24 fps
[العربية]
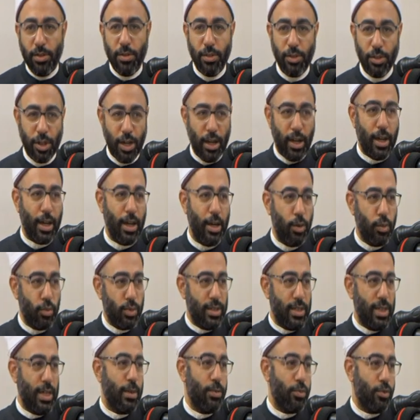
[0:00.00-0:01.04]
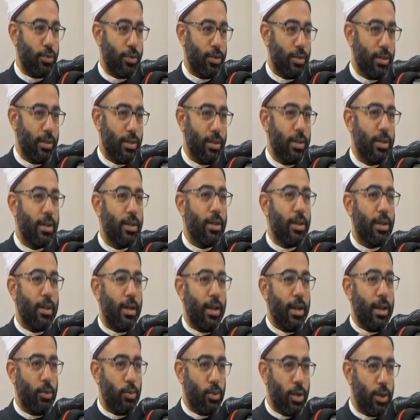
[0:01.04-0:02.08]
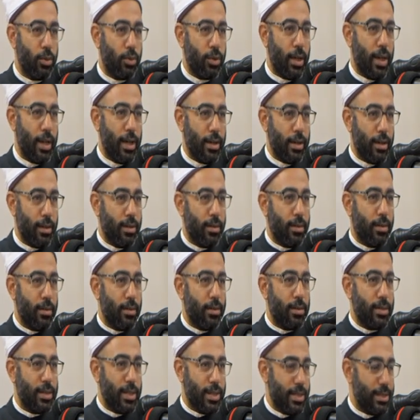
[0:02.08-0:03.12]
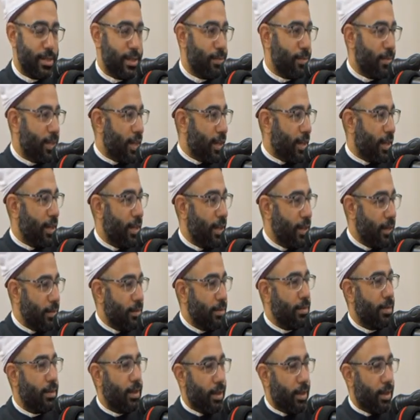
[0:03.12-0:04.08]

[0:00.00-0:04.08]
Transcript: شغله وسابه لأنه لو كان سيستم داخلي